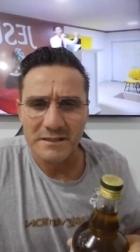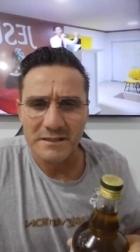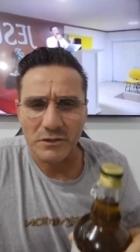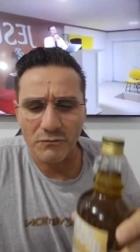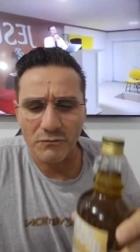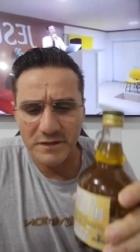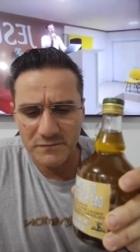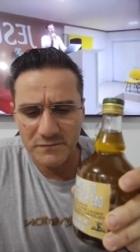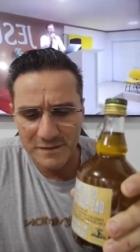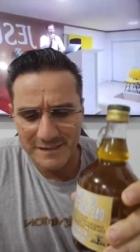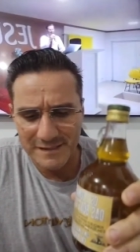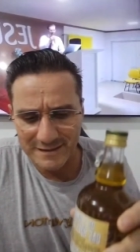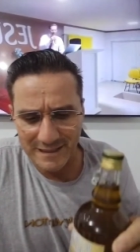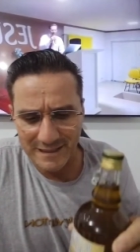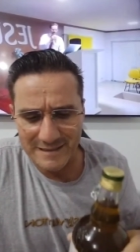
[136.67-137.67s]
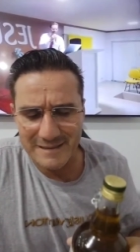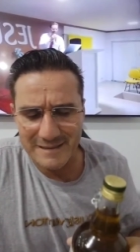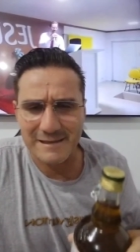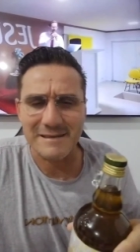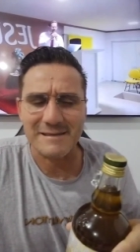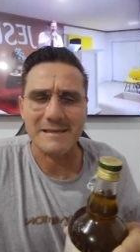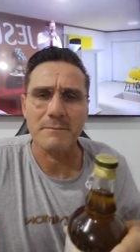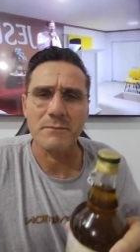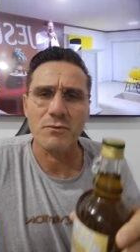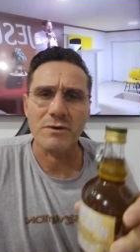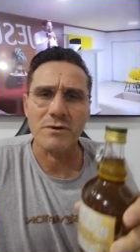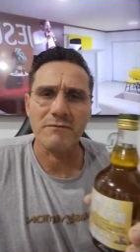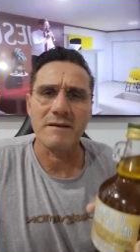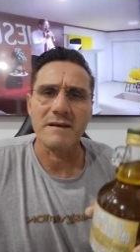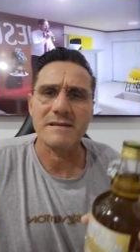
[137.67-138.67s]
Talvez você está aí sem saber o
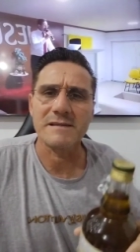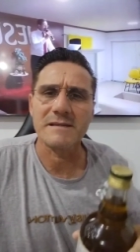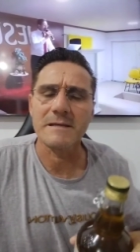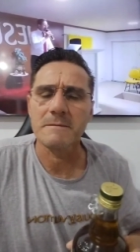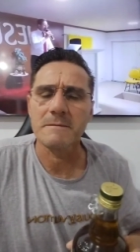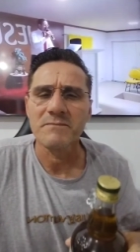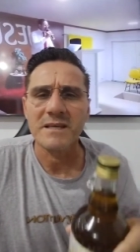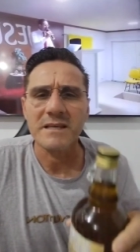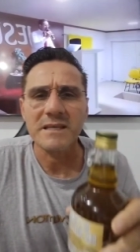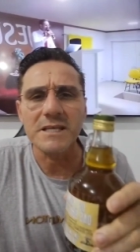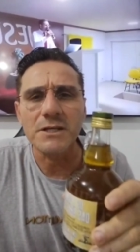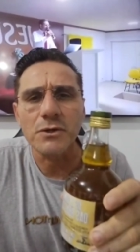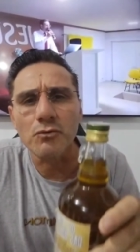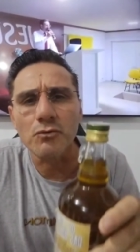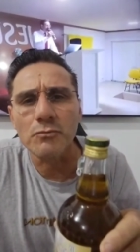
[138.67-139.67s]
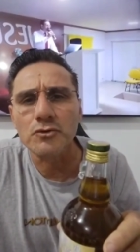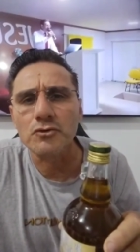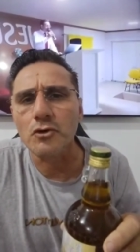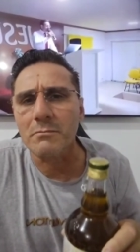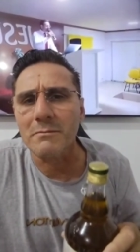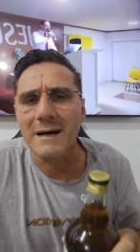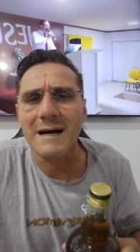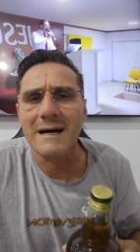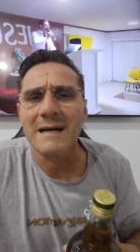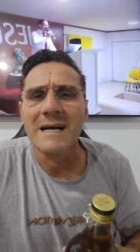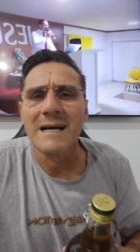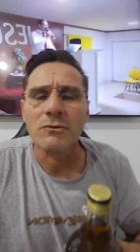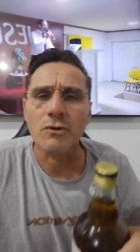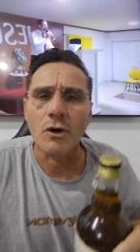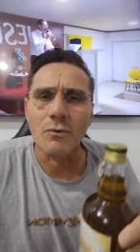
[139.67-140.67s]
que fazer, que rumo tomar,
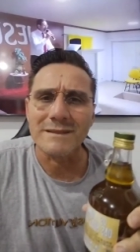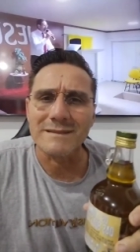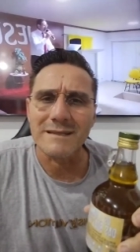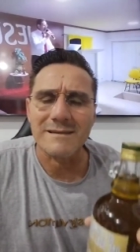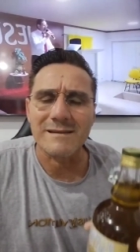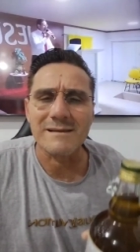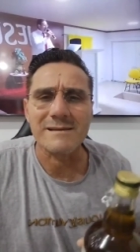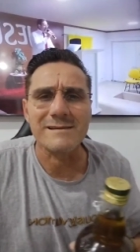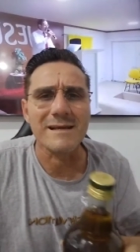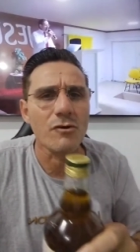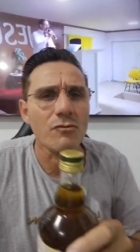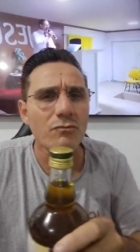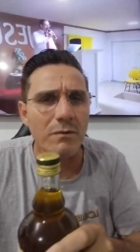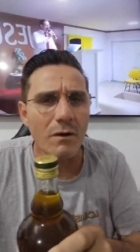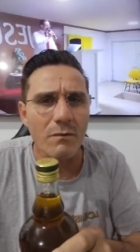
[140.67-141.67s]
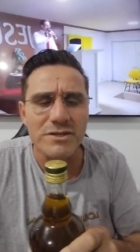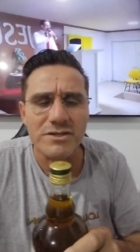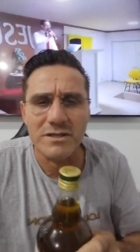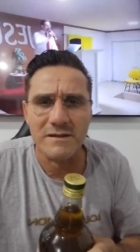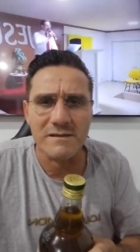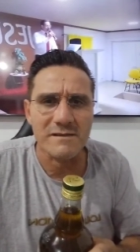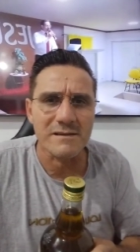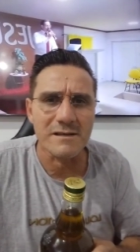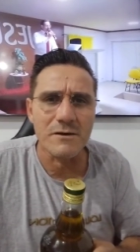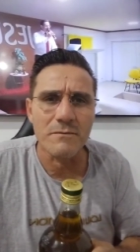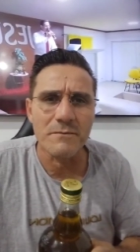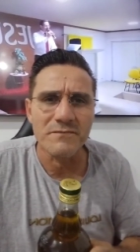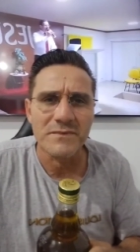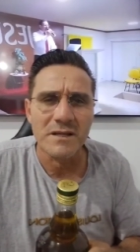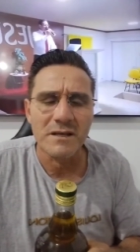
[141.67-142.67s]
qual a decisão, qual a direção.
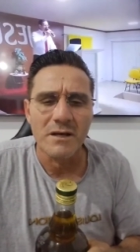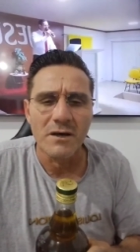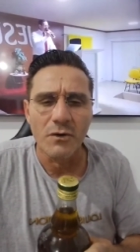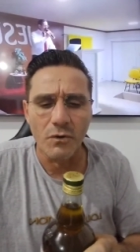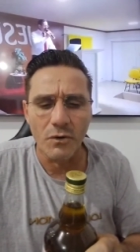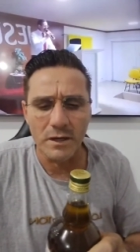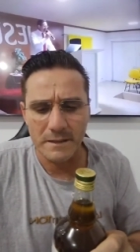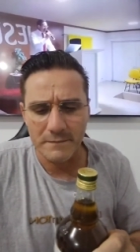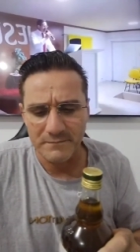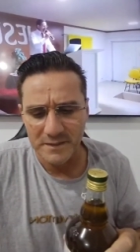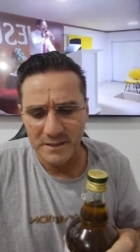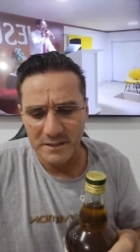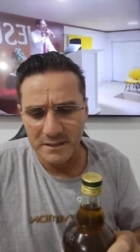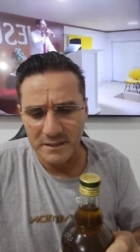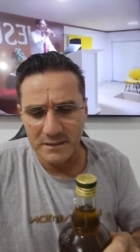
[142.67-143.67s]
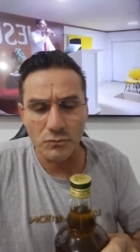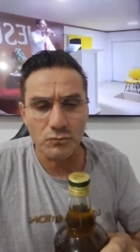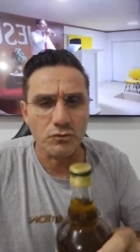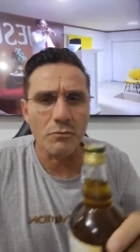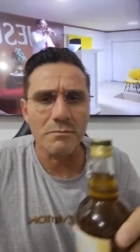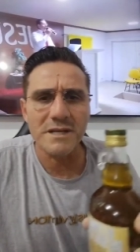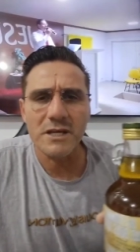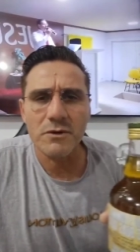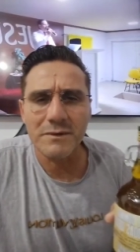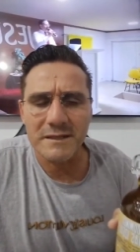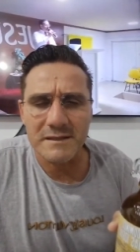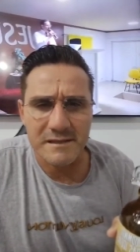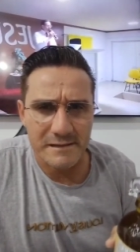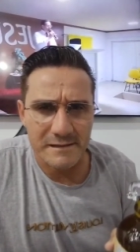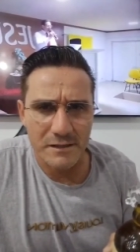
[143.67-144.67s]
Olha, não tome nenhuma
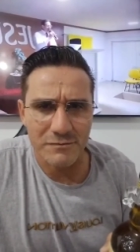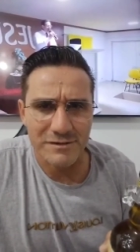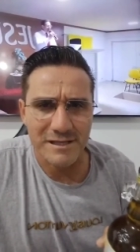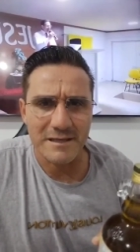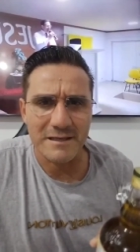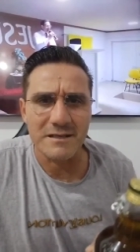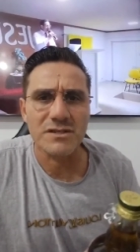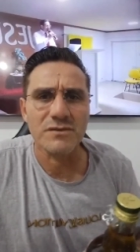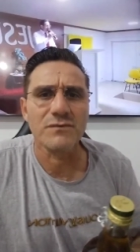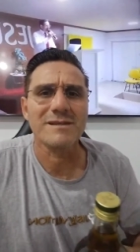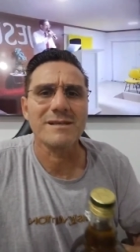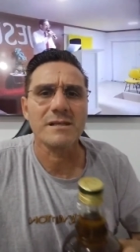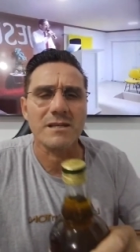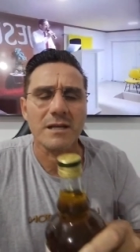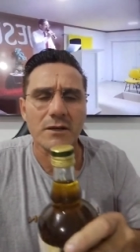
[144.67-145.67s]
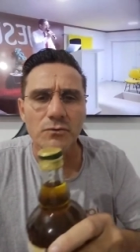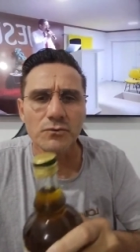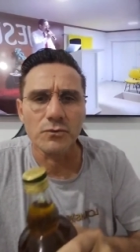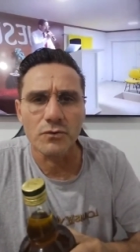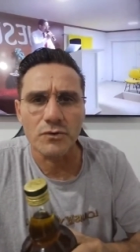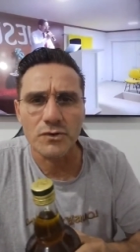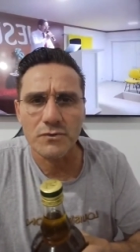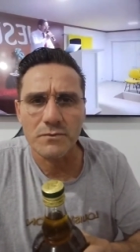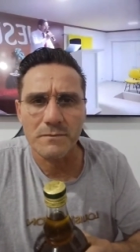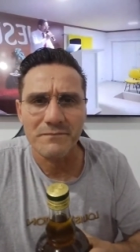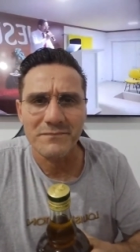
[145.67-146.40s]
decisão sem antes você estar conosco.